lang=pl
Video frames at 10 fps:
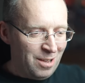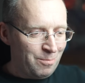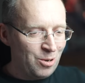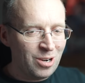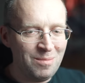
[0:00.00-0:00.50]

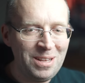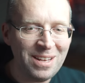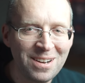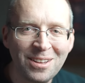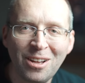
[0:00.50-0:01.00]
program
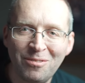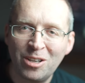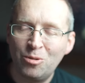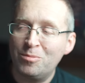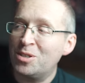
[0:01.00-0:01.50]
internetowy,
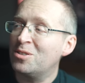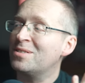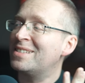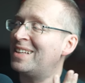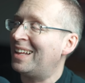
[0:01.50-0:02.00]
który przez
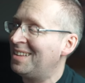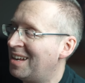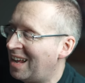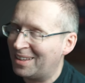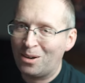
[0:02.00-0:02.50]

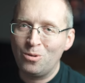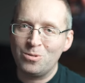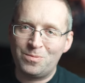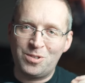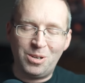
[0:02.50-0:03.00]
ostatnie lata
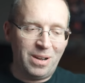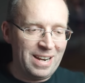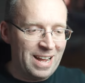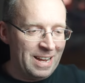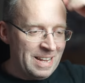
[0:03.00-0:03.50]
urósł w siłę
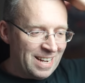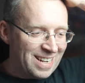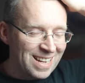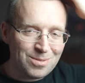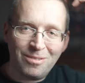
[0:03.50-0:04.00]
na
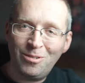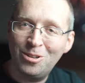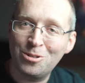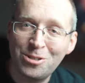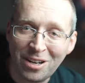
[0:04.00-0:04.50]
hasłach
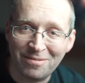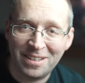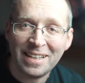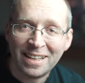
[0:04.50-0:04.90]
wolnościowych,